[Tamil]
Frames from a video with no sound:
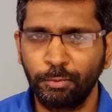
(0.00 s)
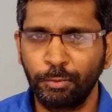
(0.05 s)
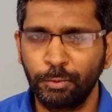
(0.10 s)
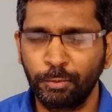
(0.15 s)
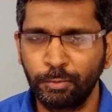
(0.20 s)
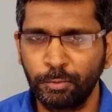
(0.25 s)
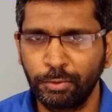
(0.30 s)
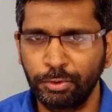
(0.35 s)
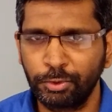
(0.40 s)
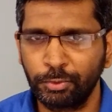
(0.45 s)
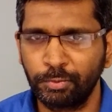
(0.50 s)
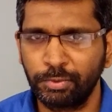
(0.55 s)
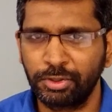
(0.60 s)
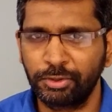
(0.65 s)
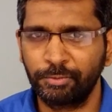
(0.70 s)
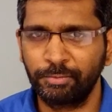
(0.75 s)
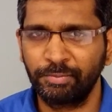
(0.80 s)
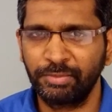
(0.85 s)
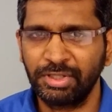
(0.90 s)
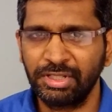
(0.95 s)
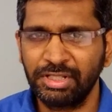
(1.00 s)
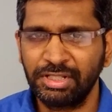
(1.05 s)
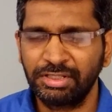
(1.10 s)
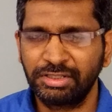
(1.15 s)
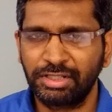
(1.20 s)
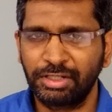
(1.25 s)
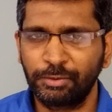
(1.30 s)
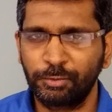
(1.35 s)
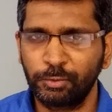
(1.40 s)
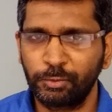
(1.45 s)
ஒவ்வொருவரும்
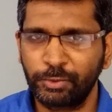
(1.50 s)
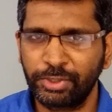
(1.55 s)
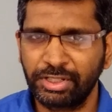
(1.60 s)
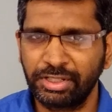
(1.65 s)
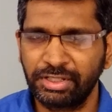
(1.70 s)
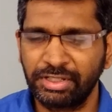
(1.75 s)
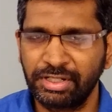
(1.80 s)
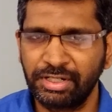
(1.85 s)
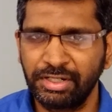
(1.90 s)
தங்களுடைய